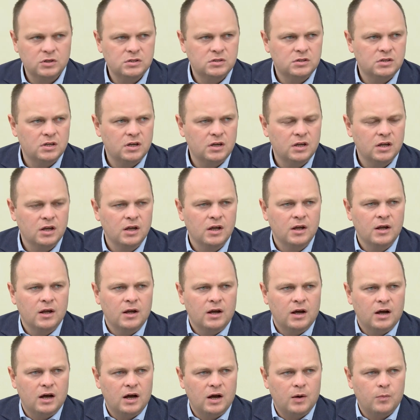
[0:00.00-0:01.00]
детей.
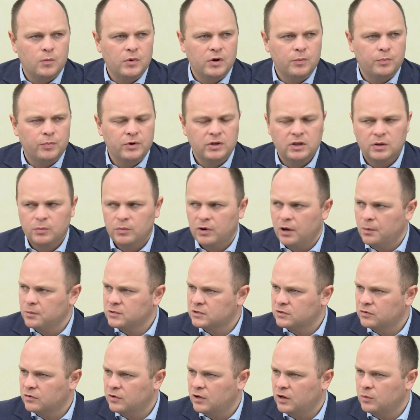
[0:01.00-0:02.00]
А мы понимаем
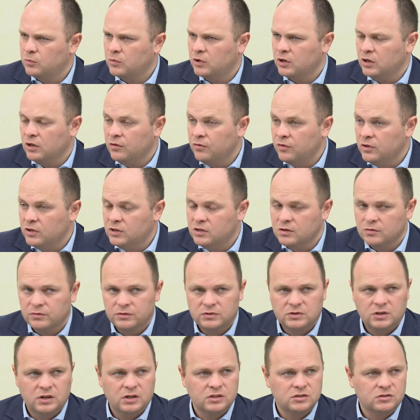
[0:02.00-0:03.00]
с вами и видим в
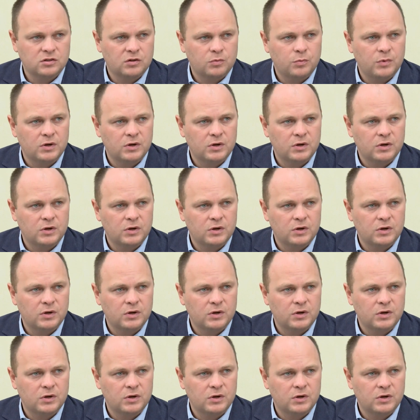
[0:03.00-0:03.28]
средствах